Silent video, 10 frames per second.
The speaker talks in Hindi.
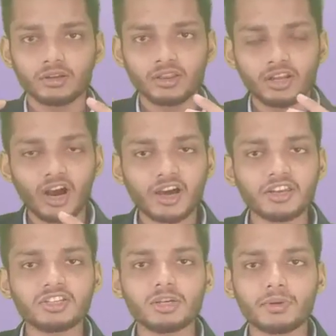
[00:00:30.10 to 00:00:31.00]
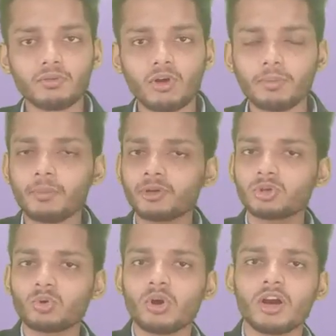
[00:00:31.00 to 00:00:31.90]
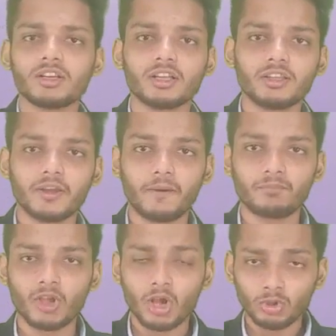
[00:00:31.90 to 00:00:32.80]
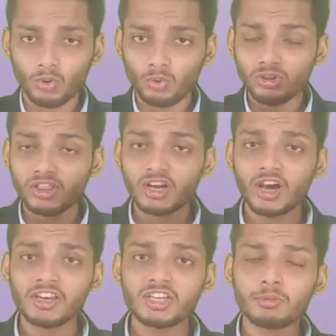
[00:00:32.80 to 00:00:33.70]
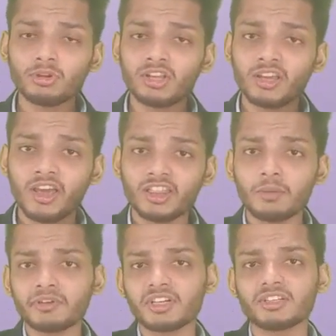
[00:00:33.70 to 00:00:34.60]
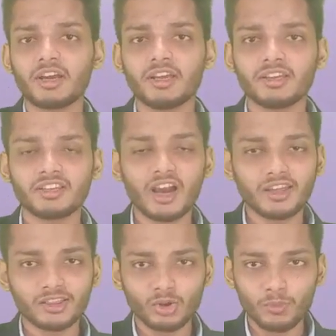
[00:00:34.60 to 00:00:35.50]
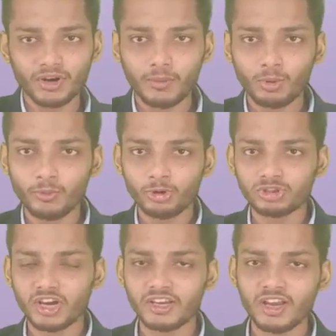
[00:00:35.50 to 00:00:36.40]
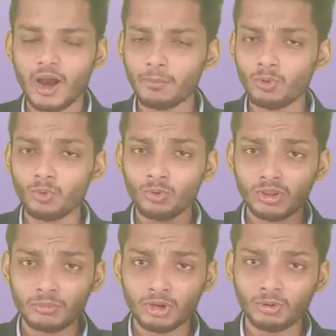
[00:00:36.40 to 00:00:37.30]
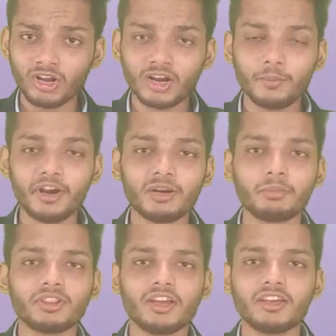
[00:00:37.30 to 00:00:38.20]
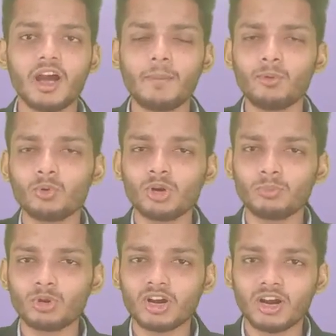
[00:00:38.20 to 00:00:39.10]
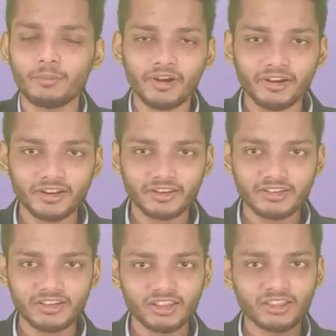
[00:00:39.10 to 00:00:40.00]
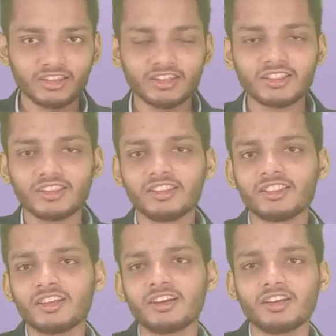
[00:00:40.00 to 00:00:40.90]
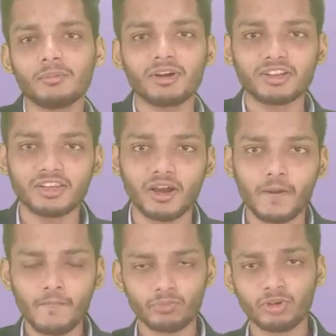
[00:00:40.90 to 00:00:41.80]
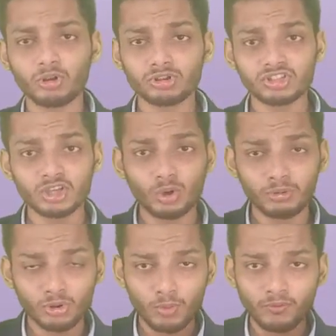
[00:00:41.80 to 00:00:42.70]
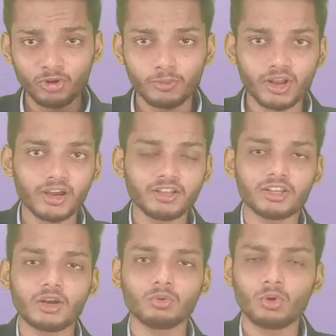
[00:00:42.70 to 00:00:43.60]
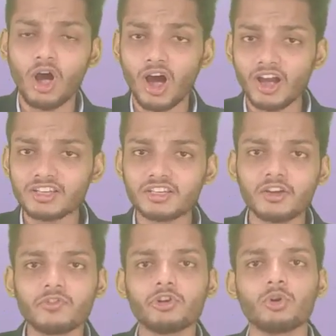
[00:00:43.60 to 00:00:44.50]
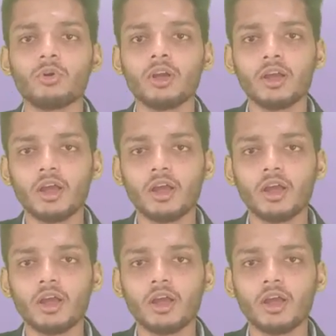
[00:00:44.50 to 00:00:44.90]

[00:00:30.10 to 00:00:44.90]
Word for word: शिकारी जीव हैं वो आपके बच्चों को खा जाते हैं तो उन शिकारी जीवों से कैसे बचा जाए क्या इसके ऊपर आपको वीडियो चाहिए आप लोगों से मैंने बोला कमेंट में बताइए आप लोगों ने पूरा कमेंट यस यस यस करके भर दिया मैंने सोचा चलो अब इसके ऊपर वीडियो बना ही देता हूं तो आज की ये वीडियो